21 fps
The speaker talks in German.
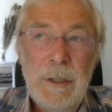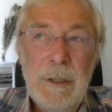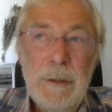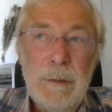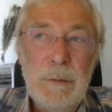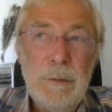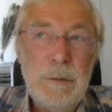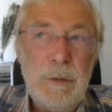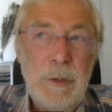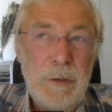
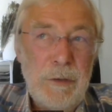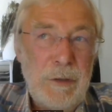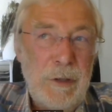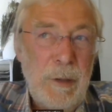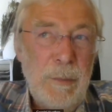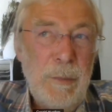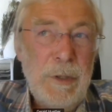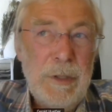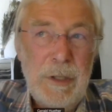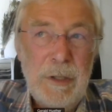Und das kann
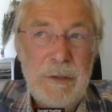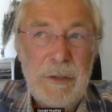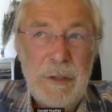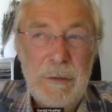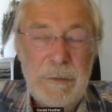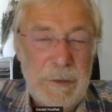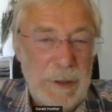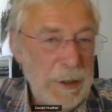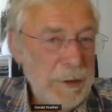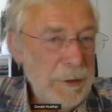man jetzt auf
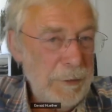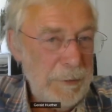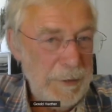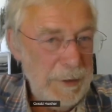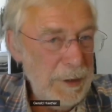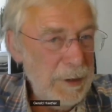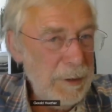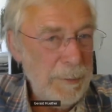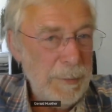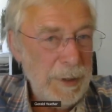ganz
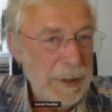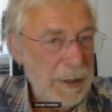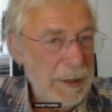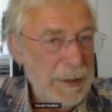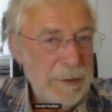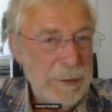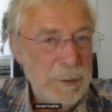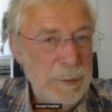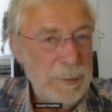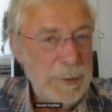viele
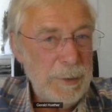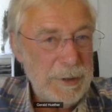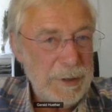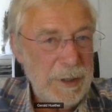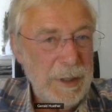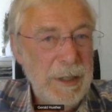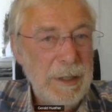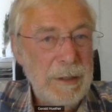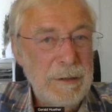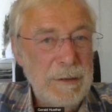Bereiche
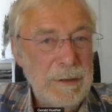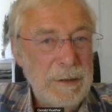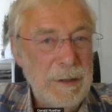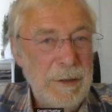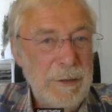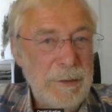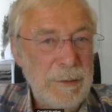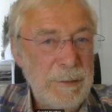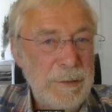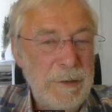übertragen.
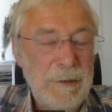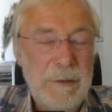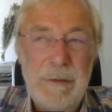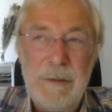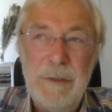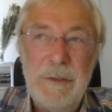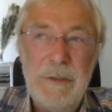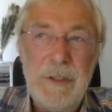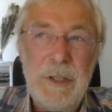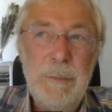Also
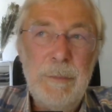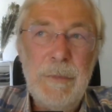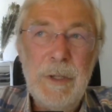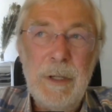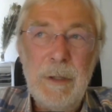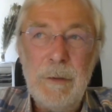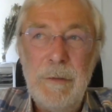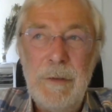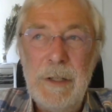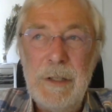es gibt
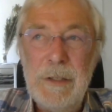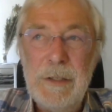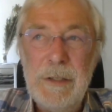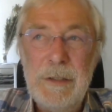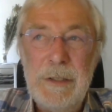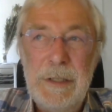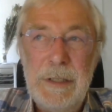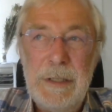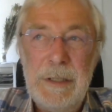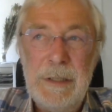auch welche,
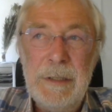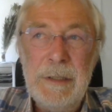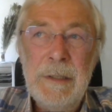die